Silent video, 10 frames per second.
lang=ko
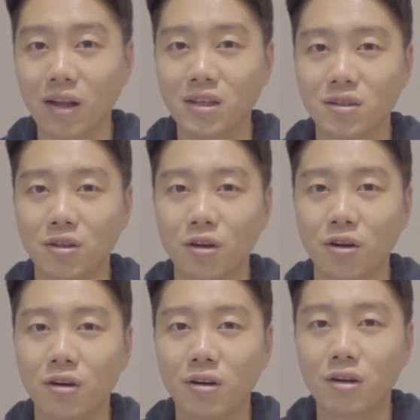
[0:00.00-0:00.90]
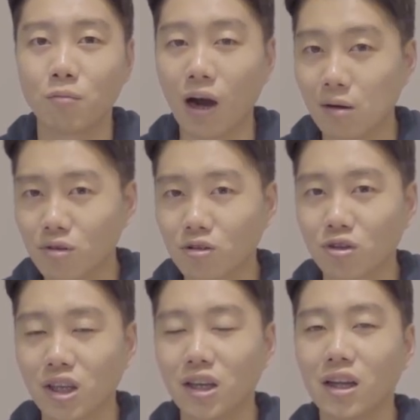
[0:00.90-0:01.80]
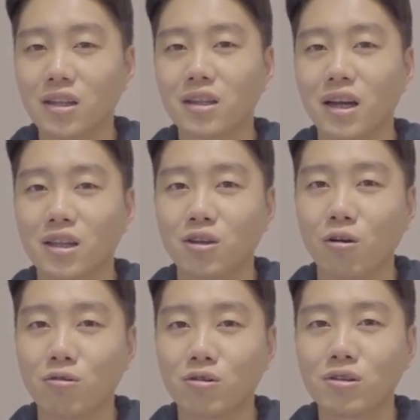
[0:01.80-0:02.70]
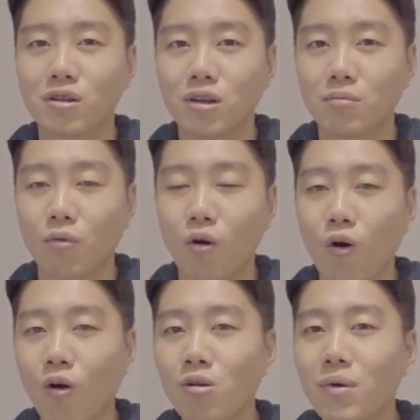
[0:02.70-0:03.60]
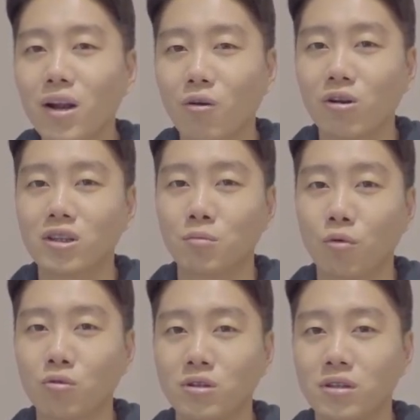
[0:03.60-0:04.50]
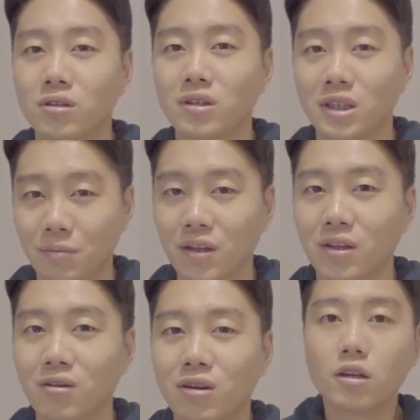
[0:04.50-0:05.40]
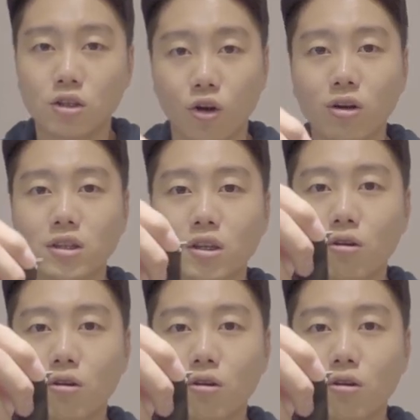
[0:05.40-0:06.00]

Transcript: 많이 있어요. 뭐 아무래도 기간 같은 경우는 뭐 얼마나 걸릴지 모르지만요. 저 같은